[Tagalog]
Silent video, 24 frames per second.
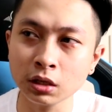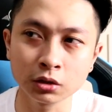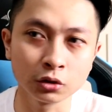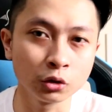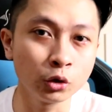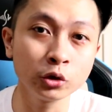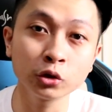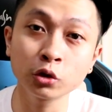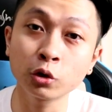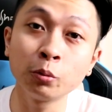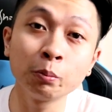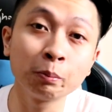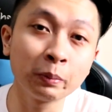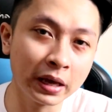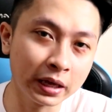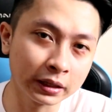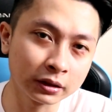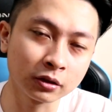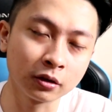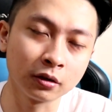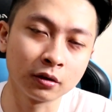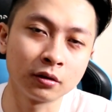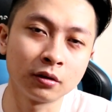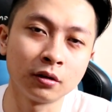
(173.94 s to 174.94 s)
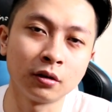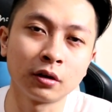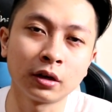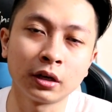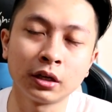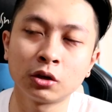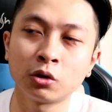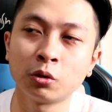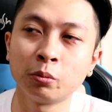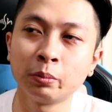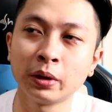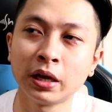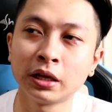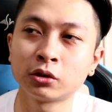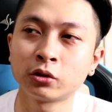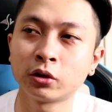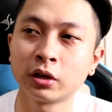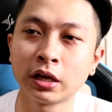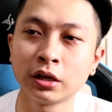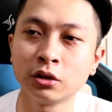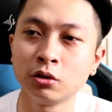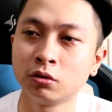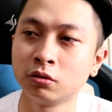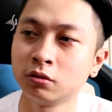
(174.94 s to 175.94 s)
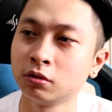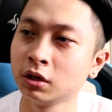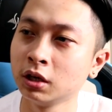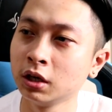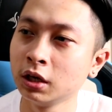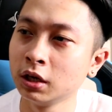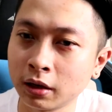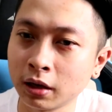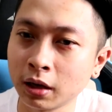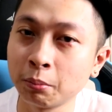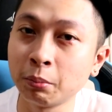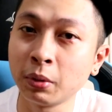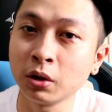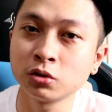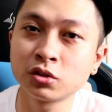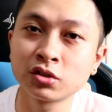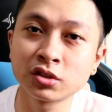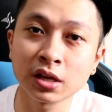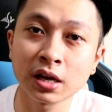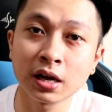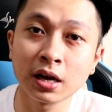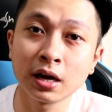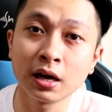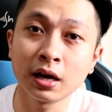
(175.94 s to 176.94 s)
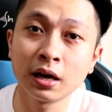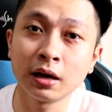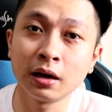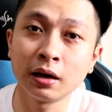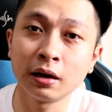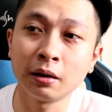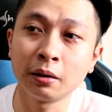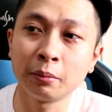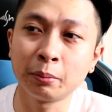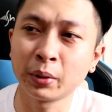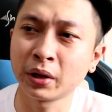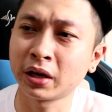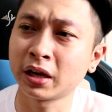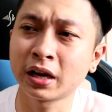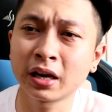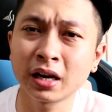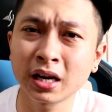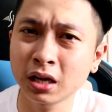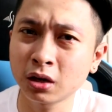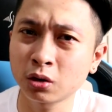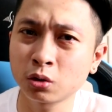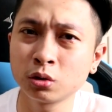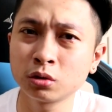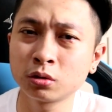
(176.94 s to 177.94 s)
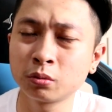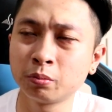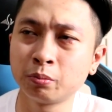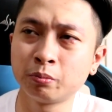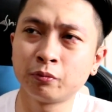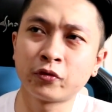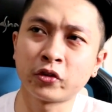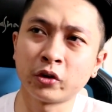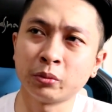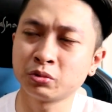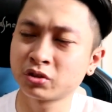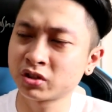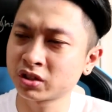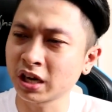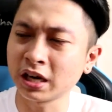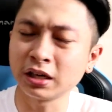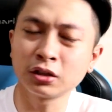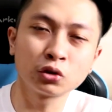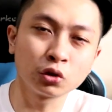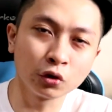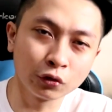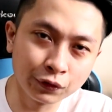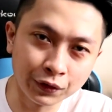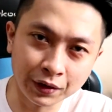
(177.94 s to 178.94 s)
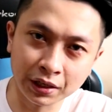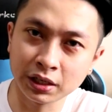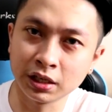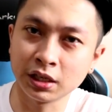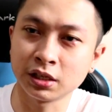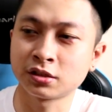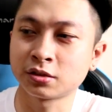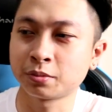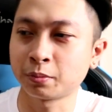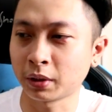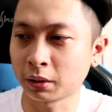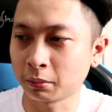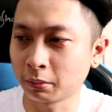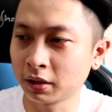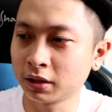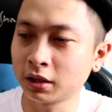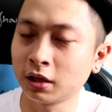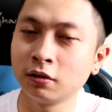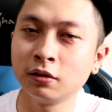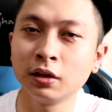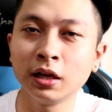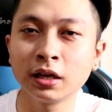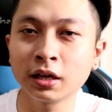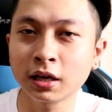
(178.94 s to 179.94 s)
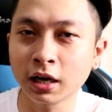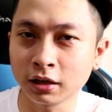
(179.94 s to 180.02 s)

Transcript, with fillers: doon kompleto. Okay, kompleto na yung about sa pagre-recruit from start to finish. Pag may downline